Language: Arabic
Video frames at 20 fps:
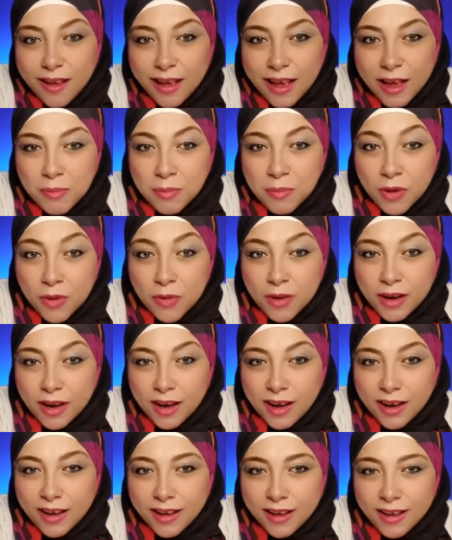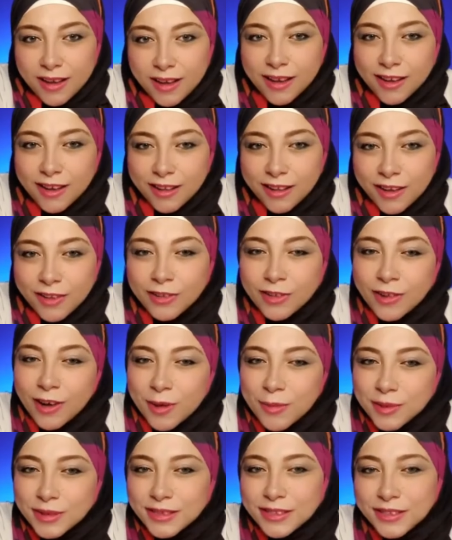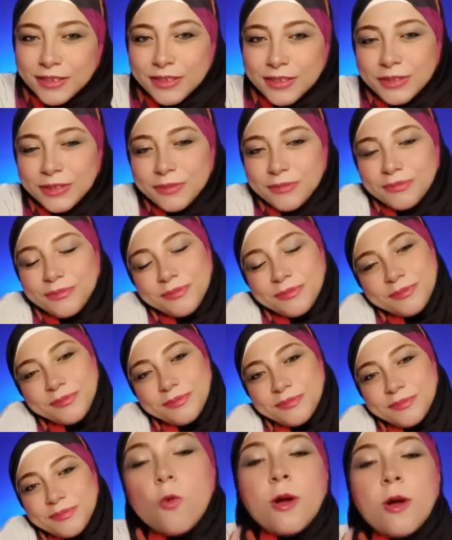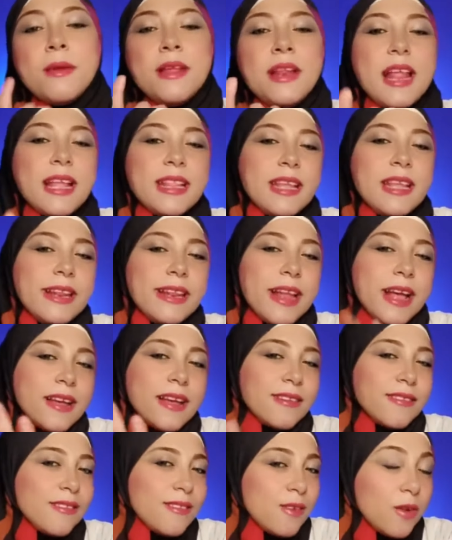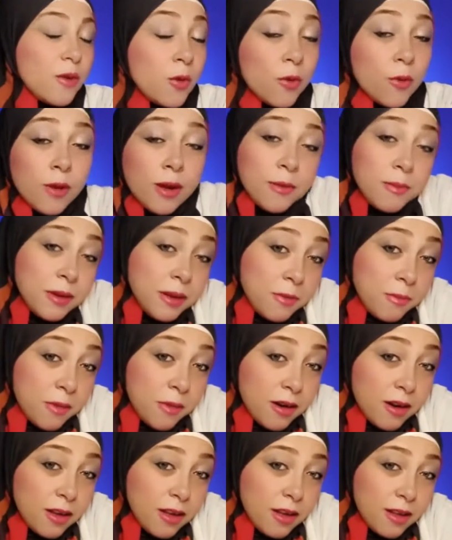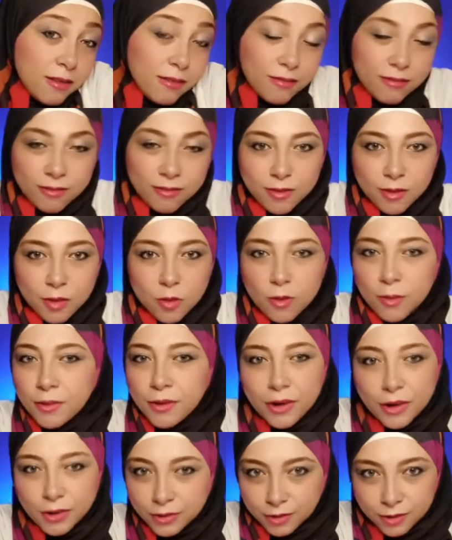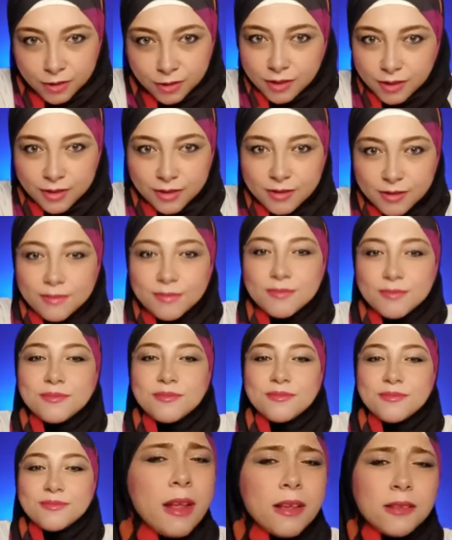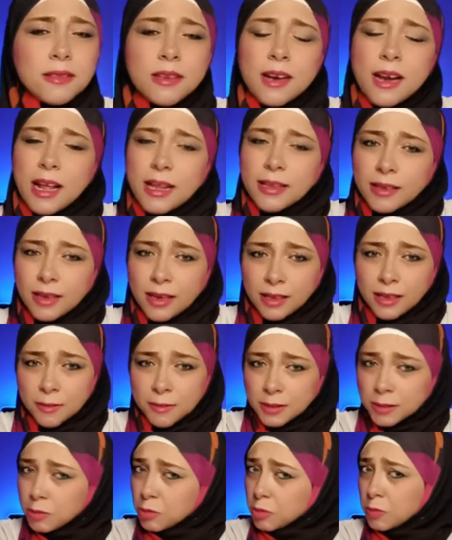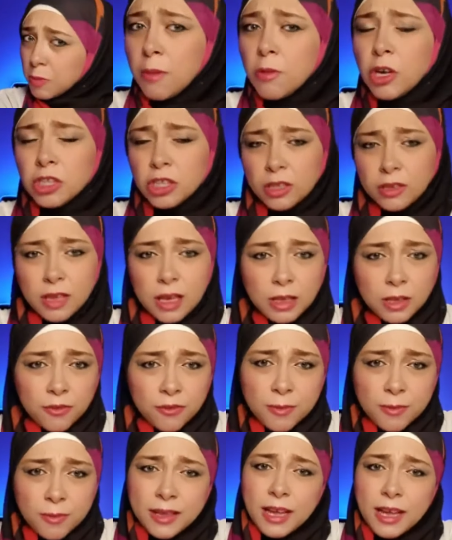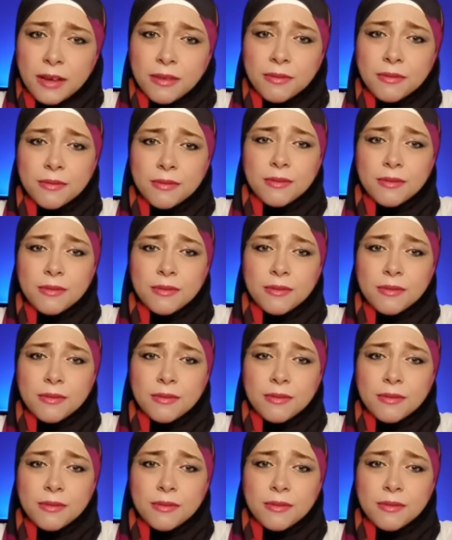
احب اقول لك ان ده اختراع مصر القديم وبالادله وبالبراهين وبالاثار جماعة الاثار اللي عندنا دي بس مش معموله عشان تتحط في متاحف